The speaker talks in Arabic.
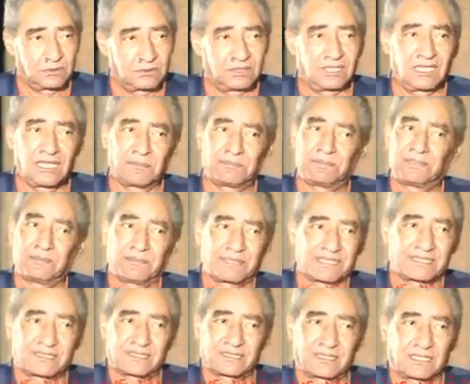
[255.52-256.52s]
يا ابني
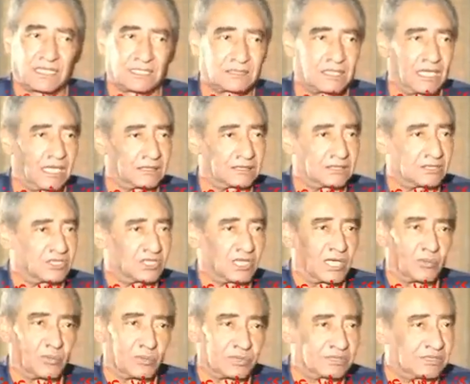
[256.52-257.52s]
بس قطعت
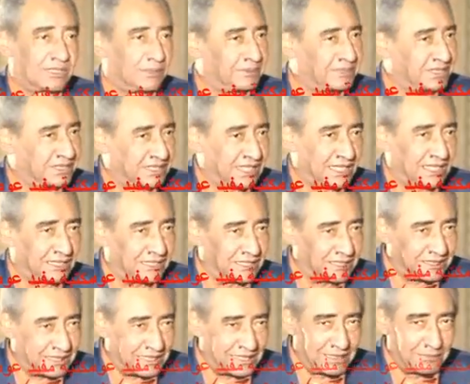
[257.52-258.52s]
شهوتنا بنسجل
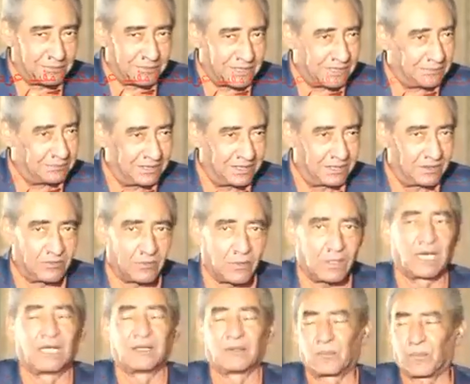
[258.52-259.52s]
كلام جميل
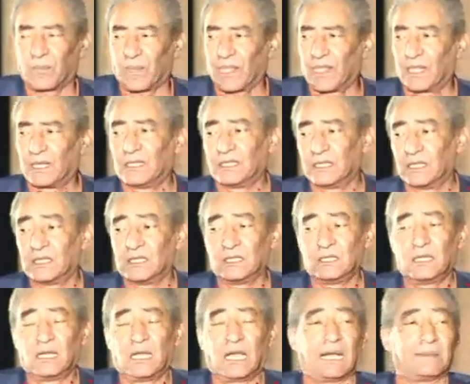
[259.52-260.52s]
أه؟
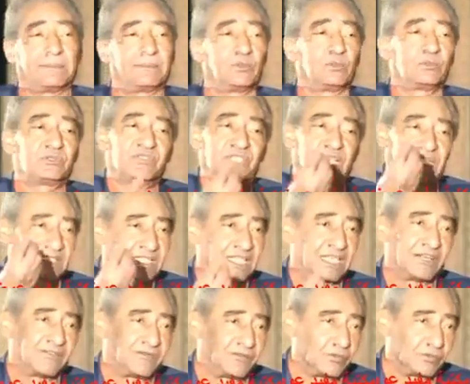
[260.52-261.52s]
ابنود فيها
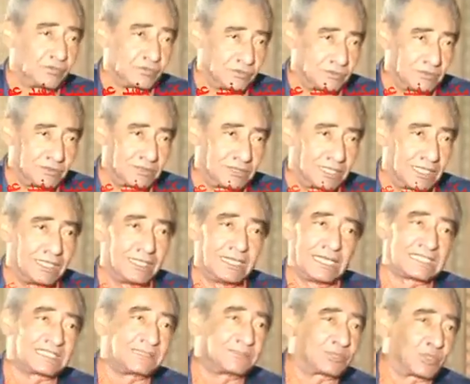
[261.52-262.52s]
تليفون يعني
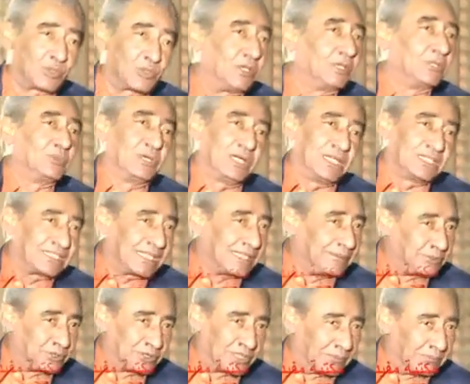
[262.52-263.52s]
لازم تروح الوحده
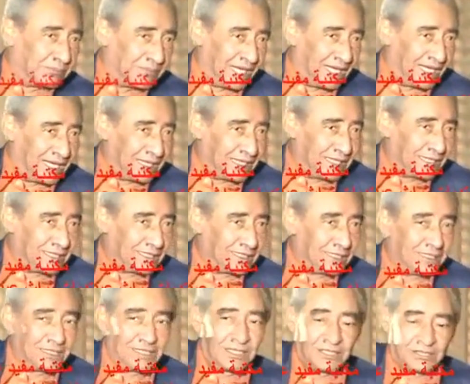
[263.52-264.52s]
المجمعه
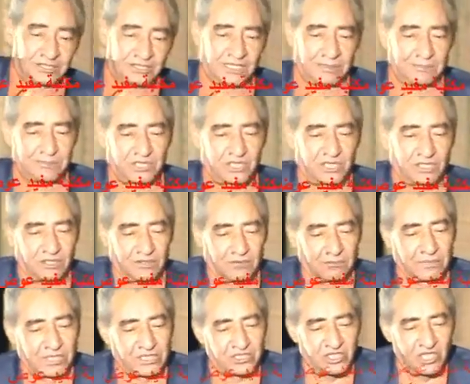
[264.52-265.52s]
تمشي
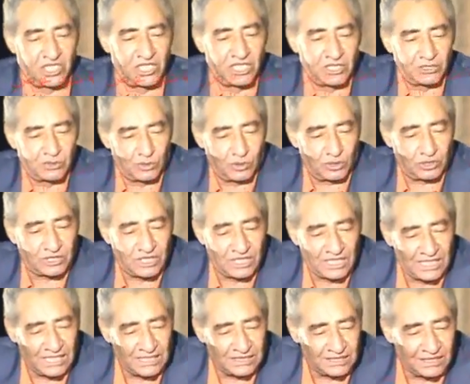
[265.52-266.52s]
مشيت رحت
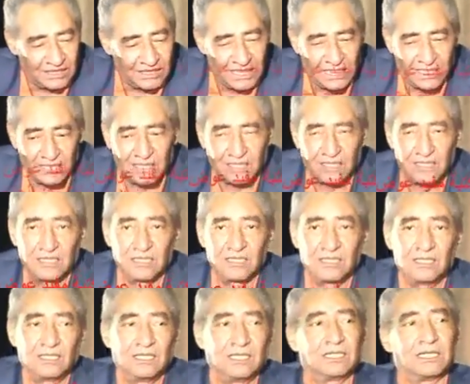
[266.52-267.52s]
لغايه هناك
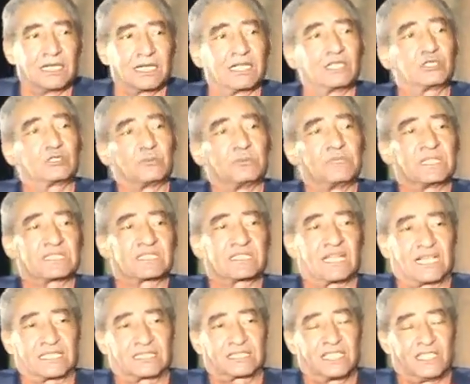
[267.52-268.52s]
لقيتهم لسه
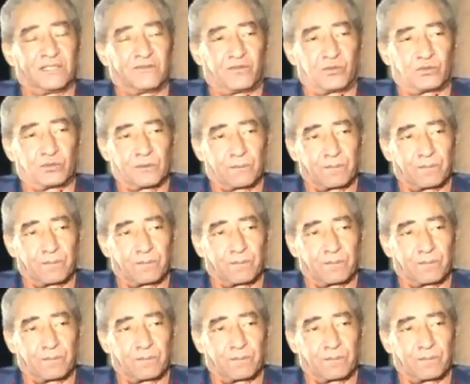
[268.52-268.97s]
على التليفون